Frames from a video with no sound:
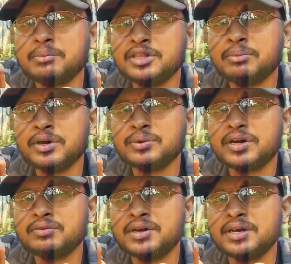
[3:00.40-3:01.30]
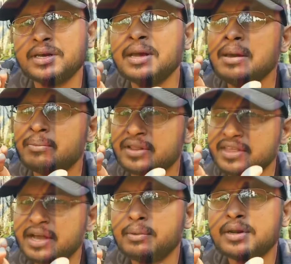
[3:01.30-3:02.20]
పరిమితమై ఉండేటువంటి
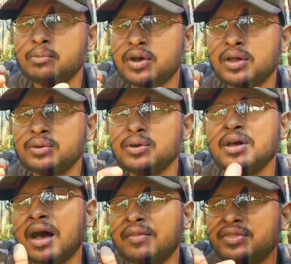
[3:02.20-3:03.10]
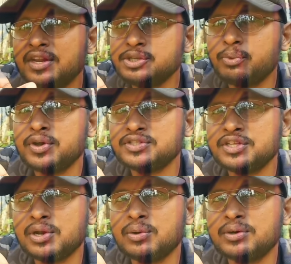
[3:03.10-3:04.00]
ప్రత్యేకమైన మొక్కలు అంతరించిపోయే
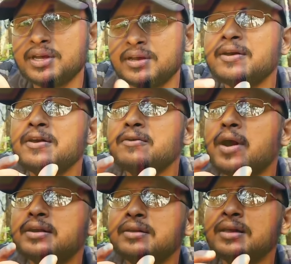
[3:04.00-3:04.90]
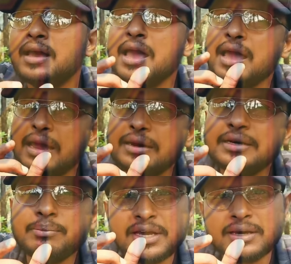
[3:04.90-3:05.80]
స్థితిలో ఉంటే వాటిని
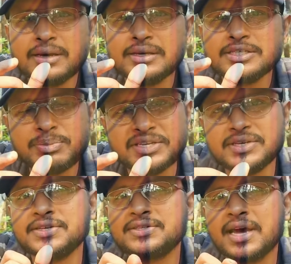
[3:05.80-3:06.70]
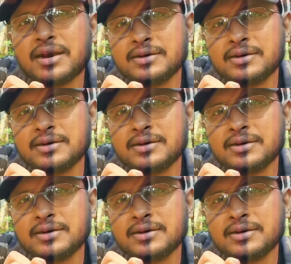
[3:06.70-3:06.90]
ఎండెమిక్ స్పీసీస్ అని